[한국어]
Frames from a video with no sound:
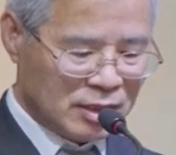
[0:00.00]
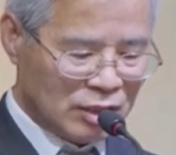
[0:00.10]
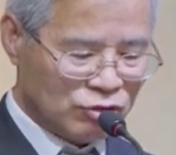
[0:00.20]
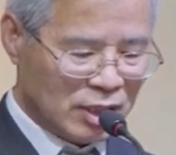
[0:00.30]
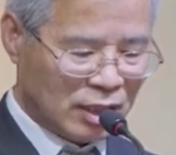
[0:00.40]

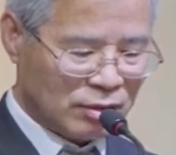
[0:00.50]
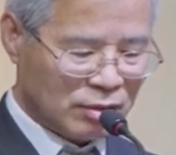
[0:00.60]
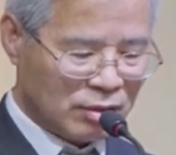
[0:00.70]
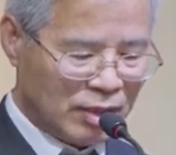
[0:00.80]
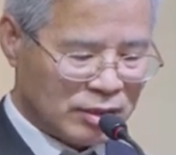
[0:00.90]

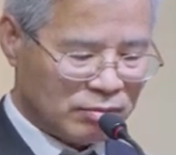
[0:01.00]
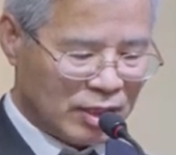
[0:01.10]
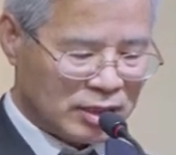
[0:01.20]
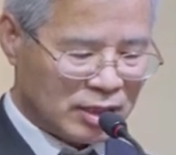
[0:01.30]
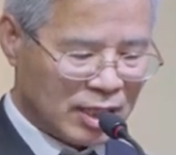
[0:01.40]
예수님께서
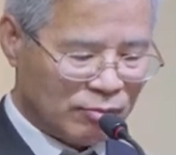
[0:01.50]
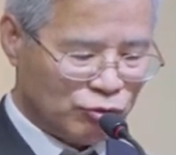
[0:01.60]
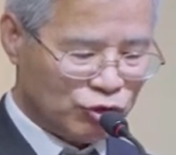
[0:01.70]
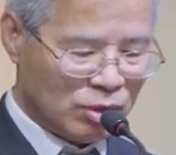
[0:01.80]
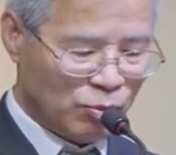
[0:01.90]
말씀하신
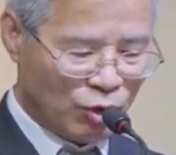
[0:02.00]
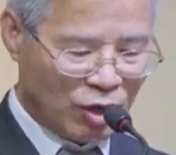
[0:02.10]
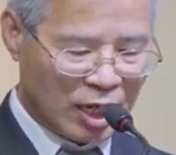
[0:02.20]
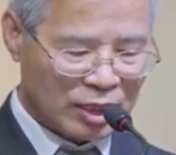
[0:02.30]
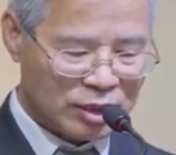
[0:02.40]
감춘
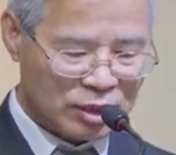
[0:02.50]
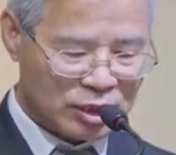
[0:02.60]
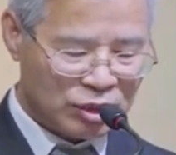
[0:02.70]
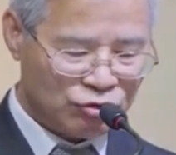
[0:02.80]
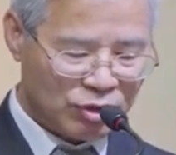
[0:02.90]
보화
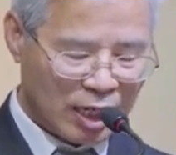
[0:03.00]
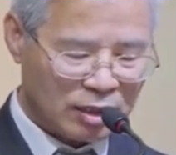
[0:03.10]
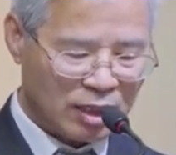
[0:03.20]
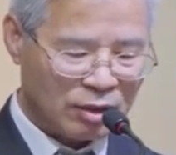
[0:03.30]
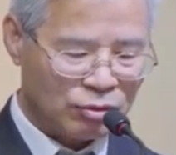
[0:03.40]
진주라
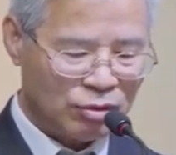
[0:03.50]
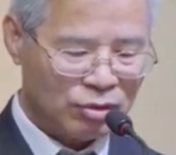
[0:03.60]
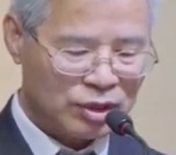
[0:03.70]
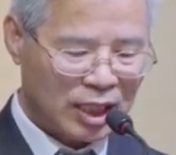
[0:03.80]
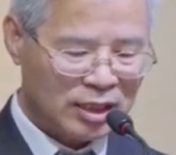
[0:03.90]

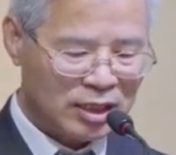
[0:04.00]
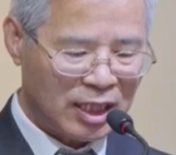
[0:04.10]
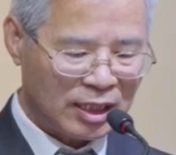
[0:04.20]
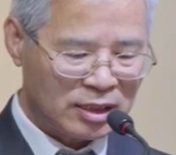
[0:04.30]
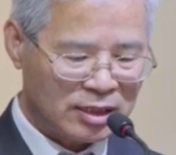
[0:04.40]
하더라도
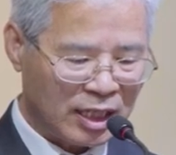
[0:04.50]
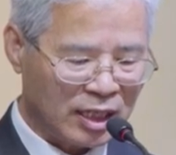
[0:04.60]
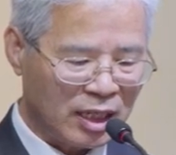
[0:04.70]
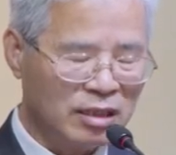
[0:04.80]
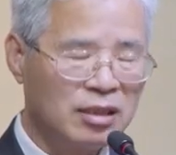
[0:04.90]
찾지 않는
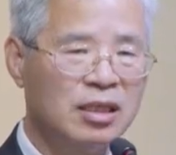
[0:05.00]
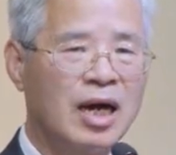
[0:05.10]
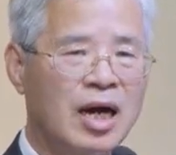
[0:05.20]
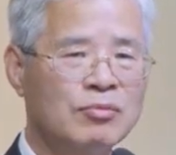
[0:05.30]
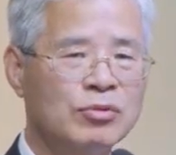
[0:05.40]

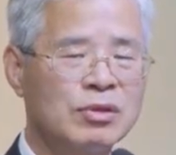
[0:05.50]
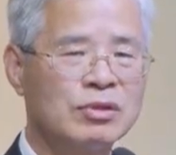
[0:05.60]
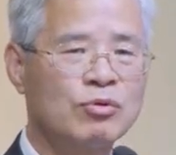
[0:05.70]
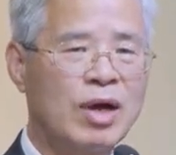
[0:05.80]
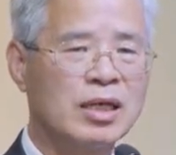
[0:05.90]
자에게는
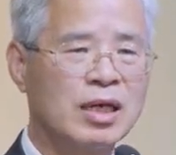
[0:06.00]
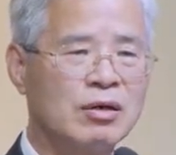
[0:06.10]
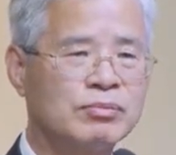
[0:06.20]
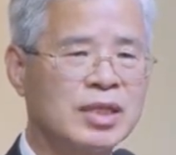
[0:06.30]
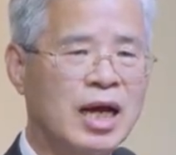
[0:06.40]
아무런
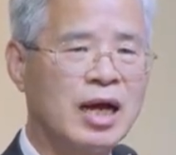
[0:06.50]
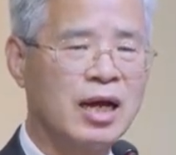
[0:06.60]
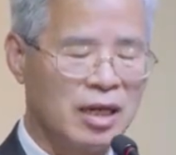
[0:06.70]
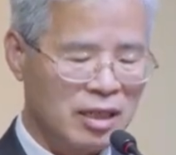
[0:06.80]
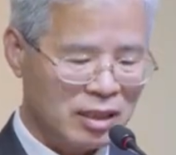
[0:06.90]
관계가
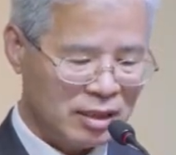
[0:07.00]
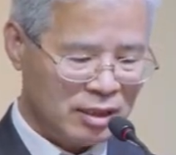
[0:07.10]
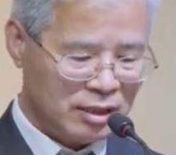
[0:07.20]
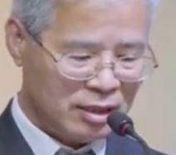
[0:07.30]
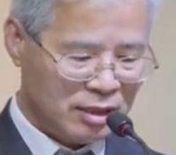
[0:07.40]
없다.
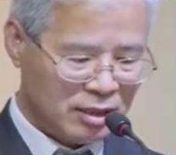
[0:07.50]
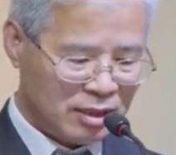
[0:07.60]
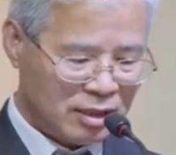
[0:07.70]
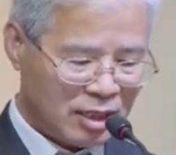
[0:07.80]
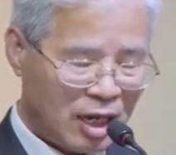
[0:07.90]

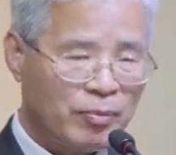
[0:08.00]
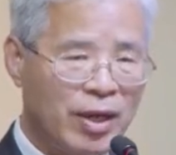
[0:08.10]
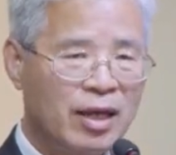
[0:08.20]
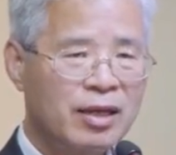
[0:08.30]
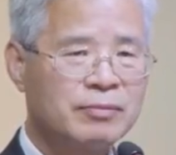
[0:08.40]

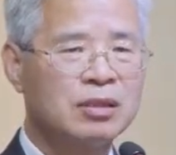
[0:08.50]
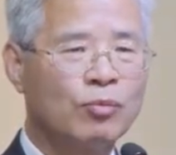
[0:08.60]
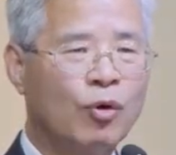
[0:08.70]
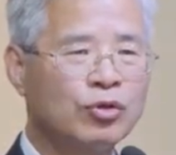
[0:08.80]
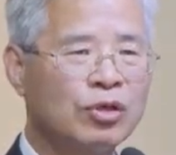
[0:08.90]
앞에
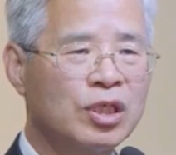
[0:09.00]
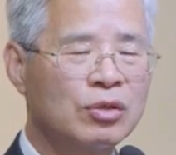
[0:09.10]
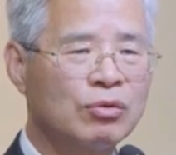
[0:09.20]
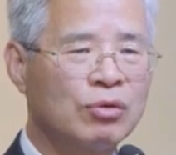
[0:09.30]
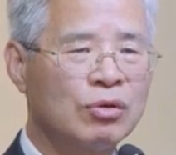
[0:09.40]

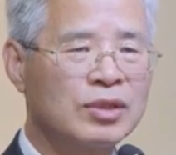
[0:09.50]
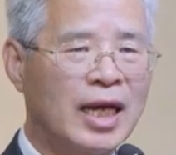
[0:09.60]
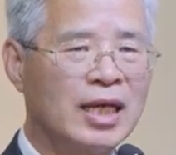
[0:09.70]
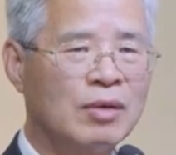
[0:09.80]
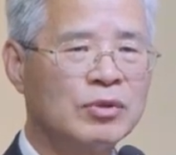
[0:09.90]
보석이 있고
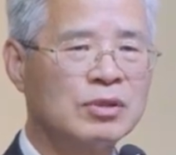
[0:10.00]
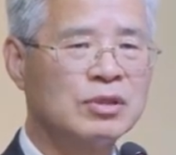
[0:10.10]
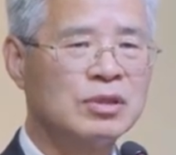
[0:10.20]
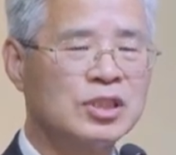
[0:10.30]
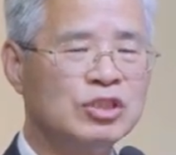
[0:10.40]

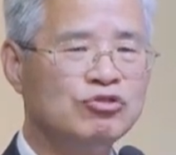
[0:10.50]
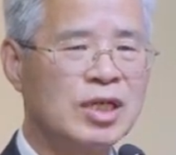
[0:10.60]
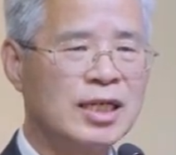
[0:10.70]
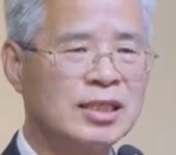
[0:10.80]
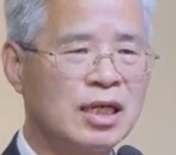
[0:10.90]
다이아몬드
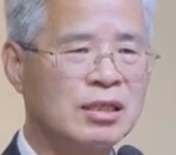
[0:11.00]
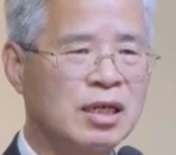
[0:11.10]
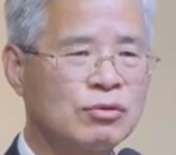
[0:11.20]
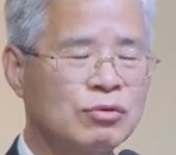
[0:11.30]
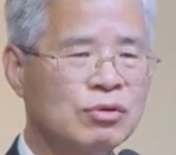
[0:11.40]
진주가 있다
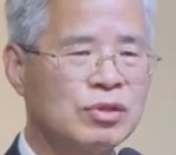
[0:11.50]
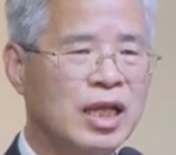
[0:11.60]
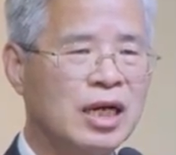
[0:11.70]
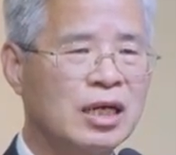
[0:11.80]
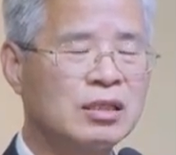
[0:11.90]
하더라도
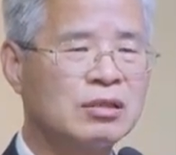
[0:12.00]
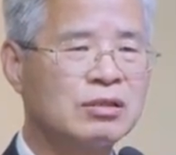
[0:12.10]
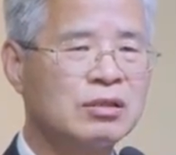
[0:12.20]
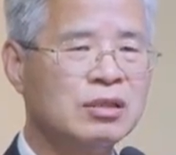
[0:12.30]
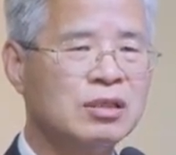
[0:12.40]
내가
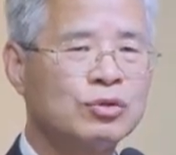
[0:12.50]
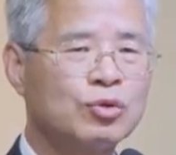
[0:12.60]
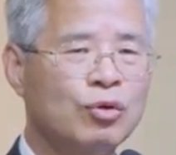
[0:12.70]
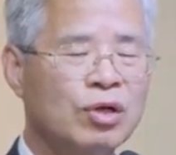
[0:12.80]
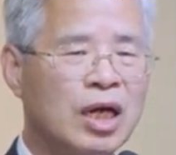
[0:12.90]
그것을
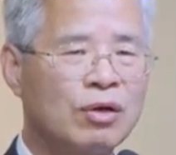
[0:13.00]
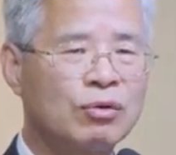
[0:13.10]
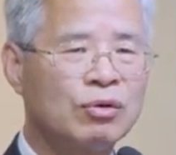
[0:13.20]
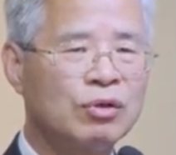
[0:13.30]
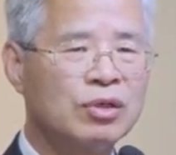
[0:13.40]

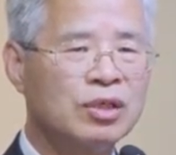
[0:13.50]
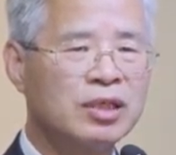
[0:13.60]
소원하고